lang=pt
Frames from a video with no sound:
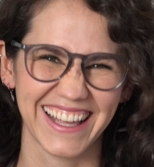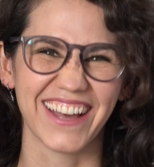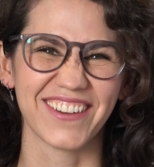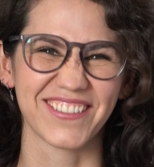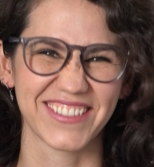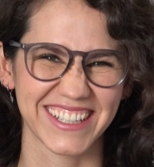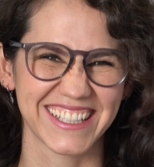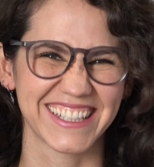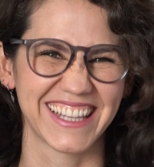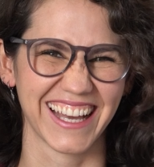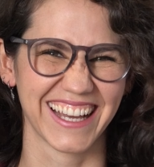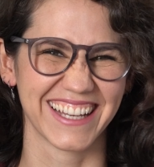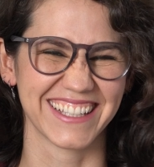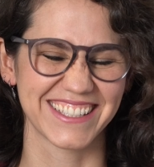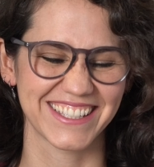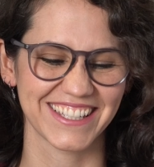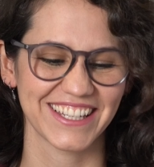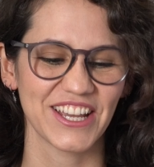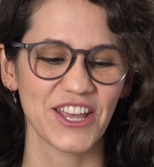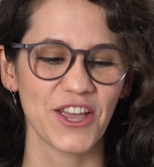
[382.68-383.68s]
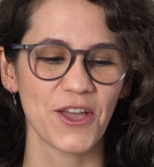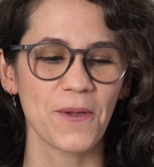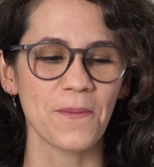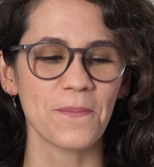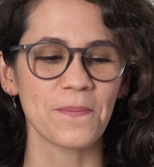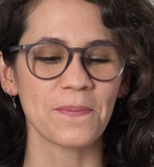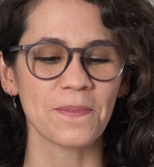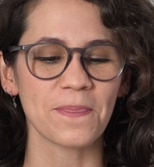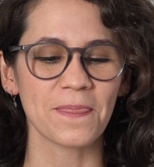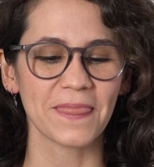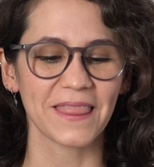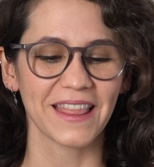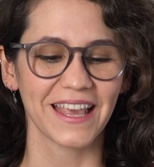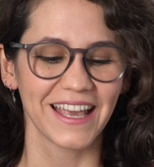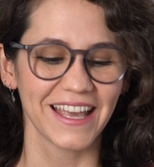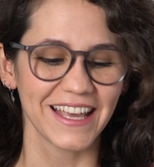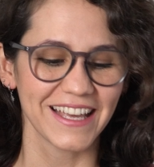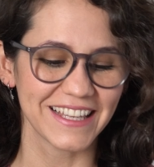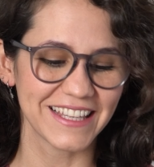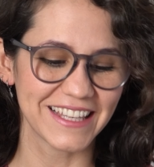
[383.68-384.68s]
É verdade.
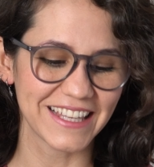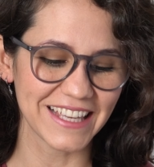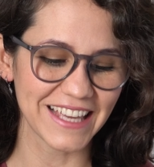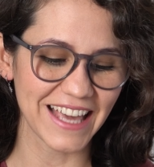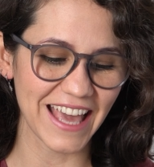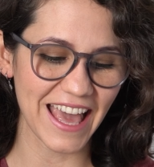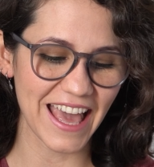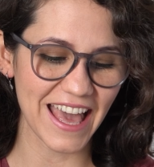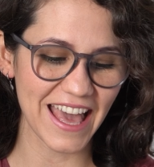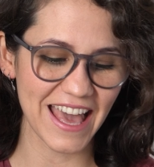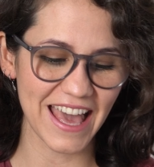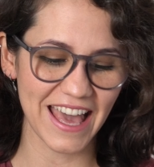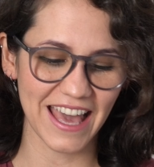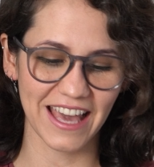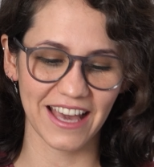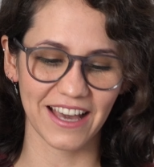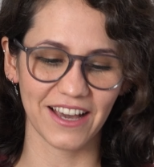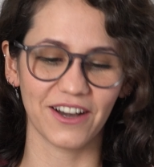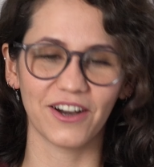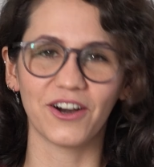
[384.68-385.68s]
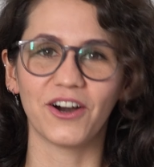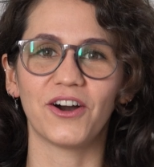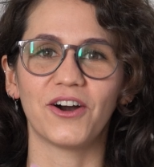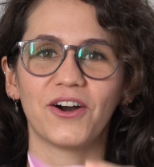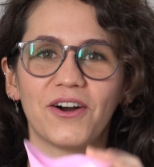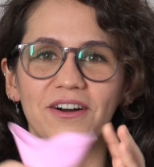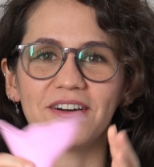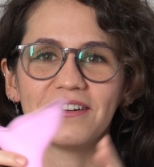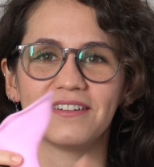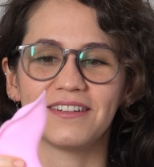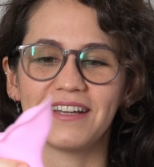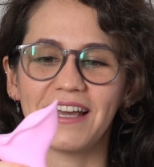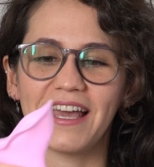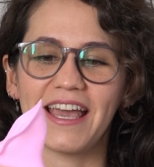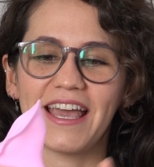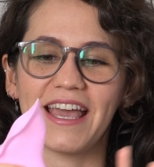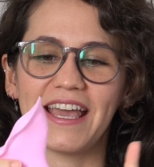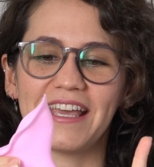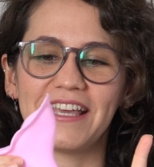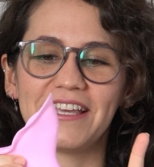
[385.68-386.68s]
Que é
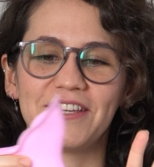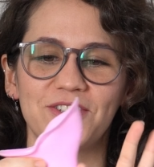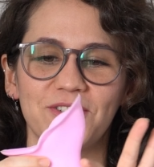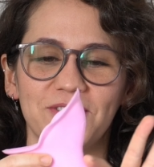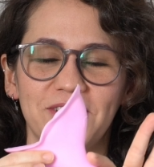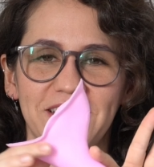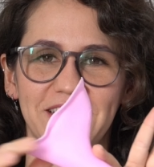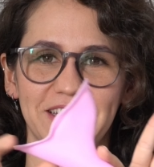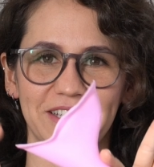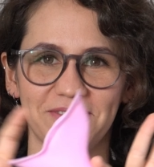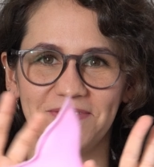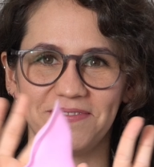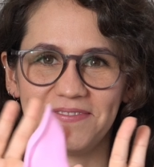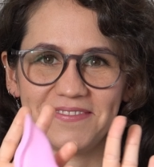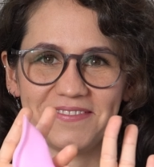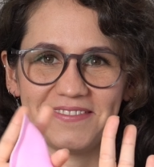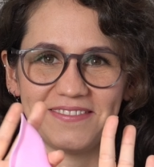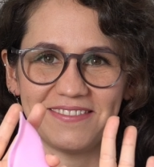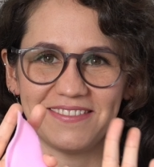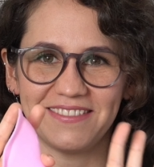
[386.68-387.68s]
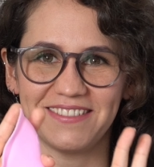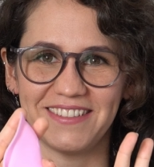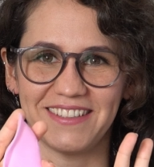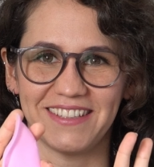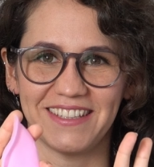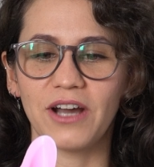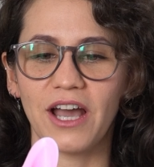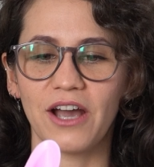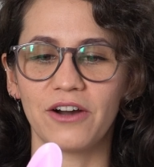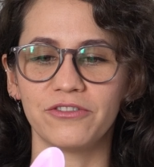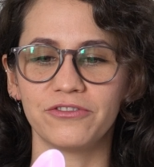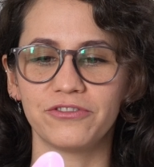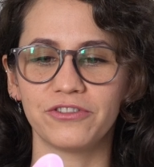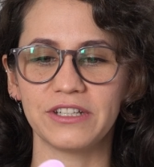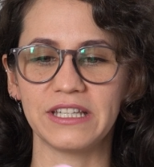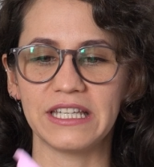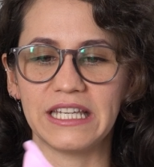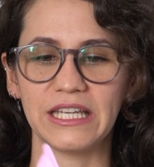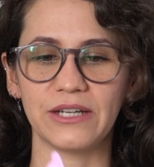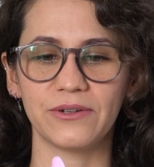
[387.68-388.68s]
isso daqui. É um
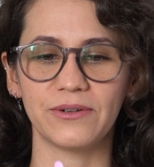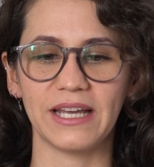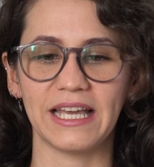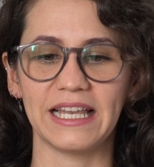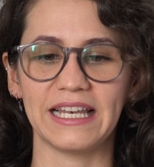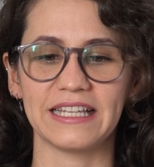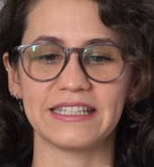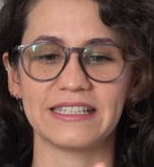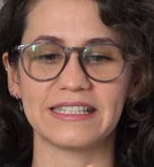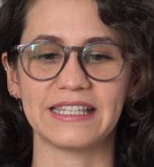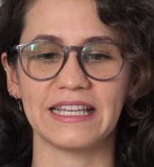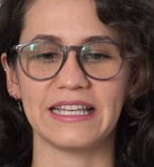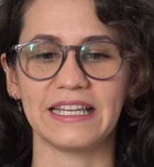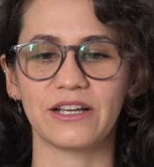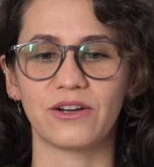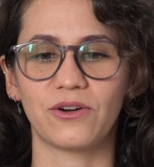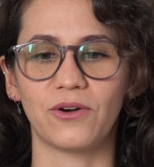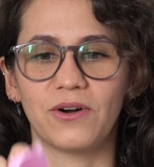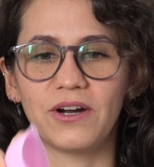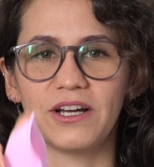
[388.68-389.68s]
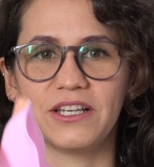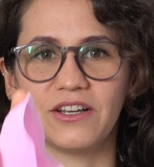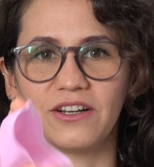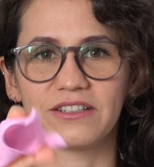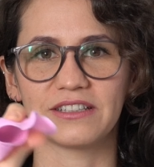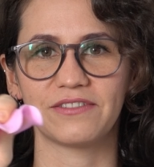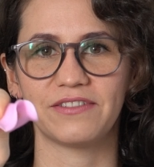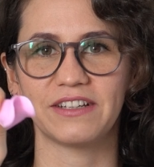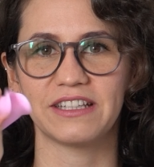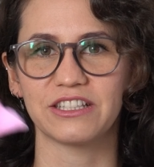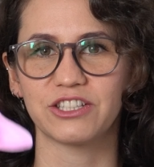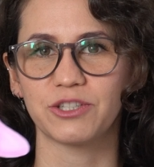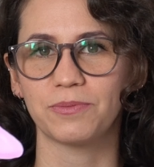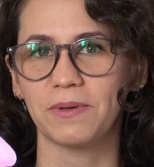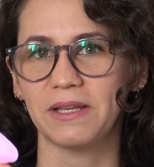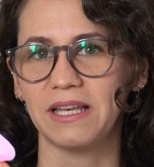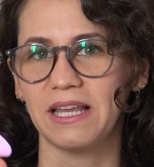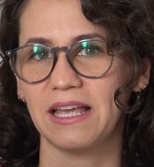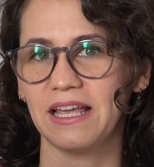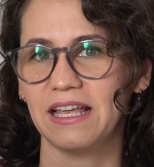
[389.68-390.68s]
funil, ele é de silicone, ó, tá vendo? Tipo,
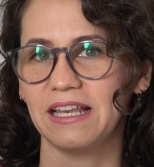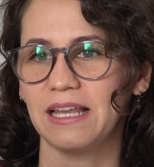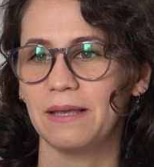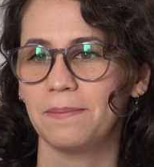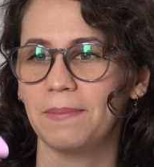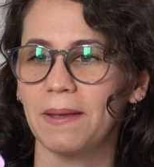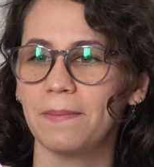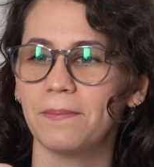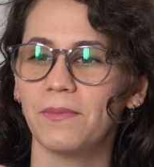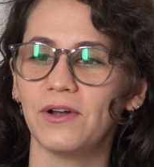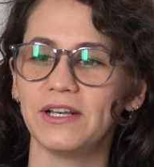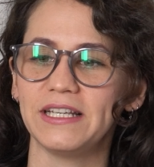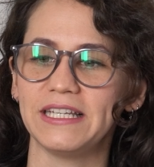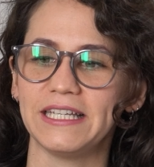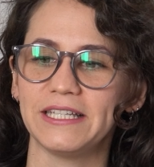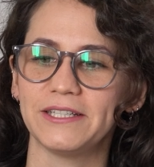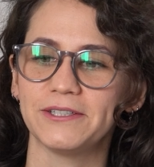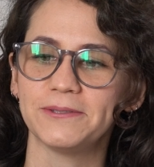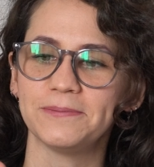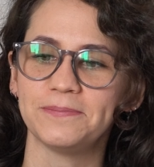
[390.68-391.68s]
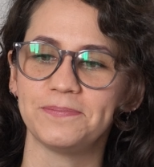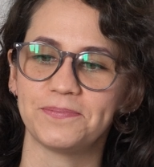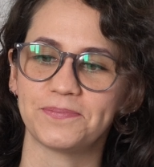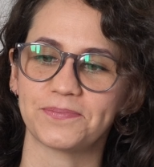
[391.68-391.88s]
ele é, ele é bem molinho.